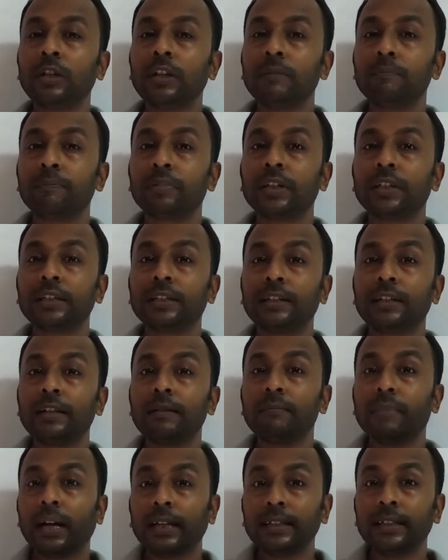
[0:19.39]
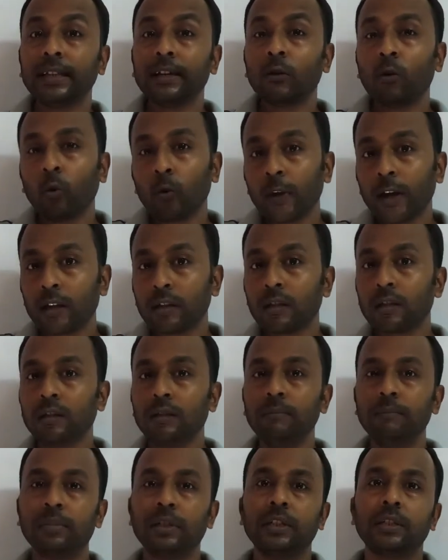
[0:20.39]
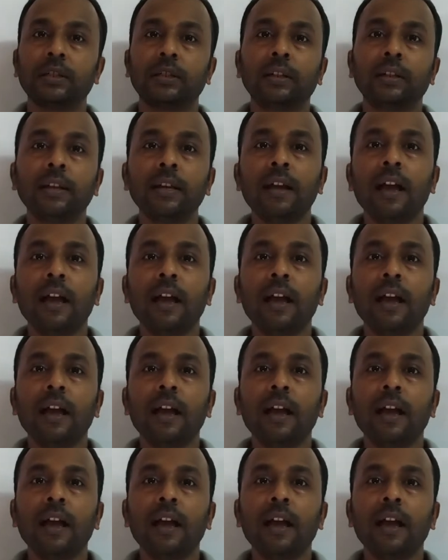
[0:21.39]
টেম্পারেচারের মাঝে কোনো একটা টেম্পারেচারে